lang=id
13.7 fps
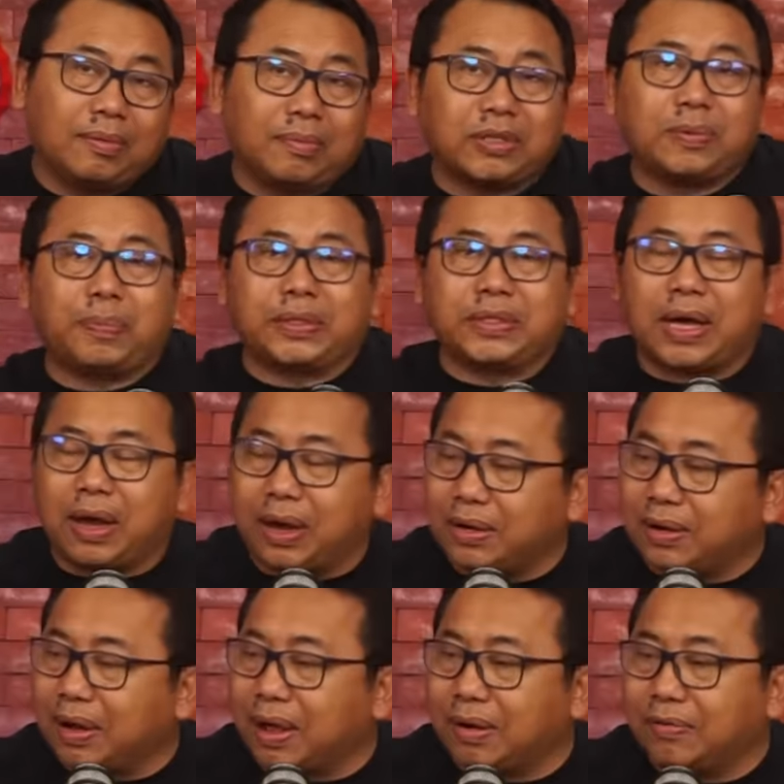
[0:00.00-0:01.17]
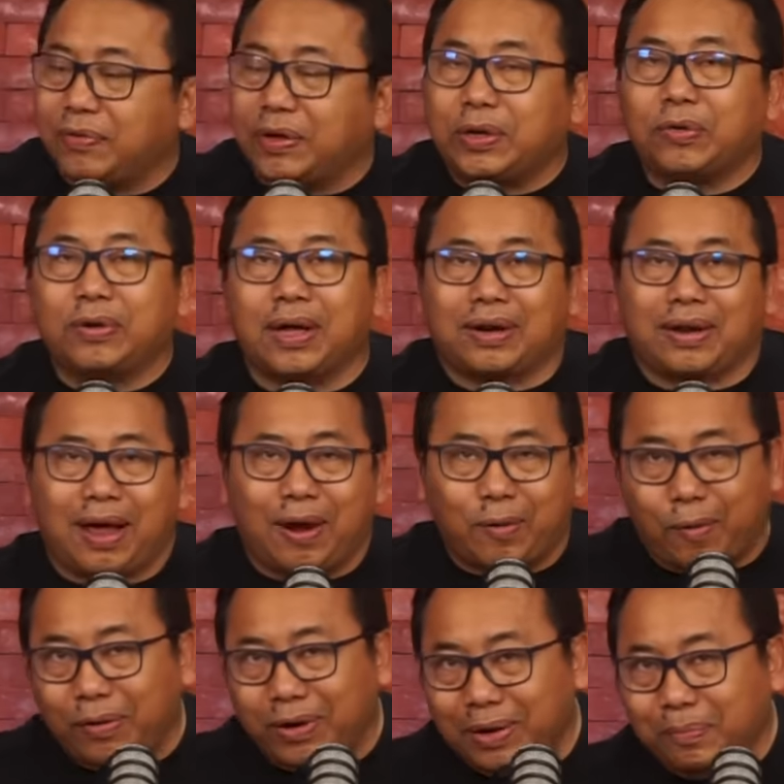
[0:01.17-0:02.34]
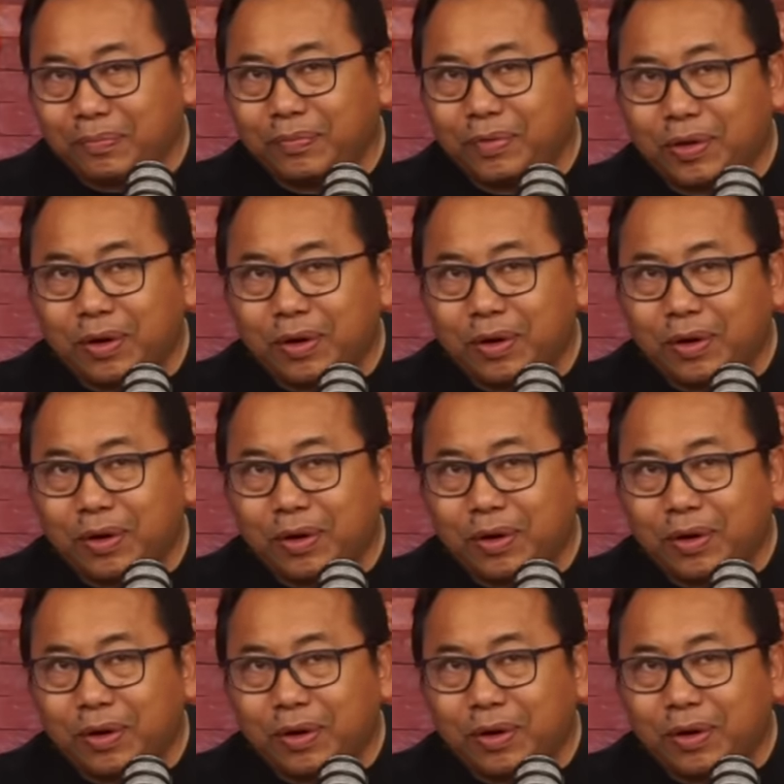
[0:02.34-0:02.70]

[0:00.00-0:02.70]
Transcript: masih percaya dengan video dari anonim.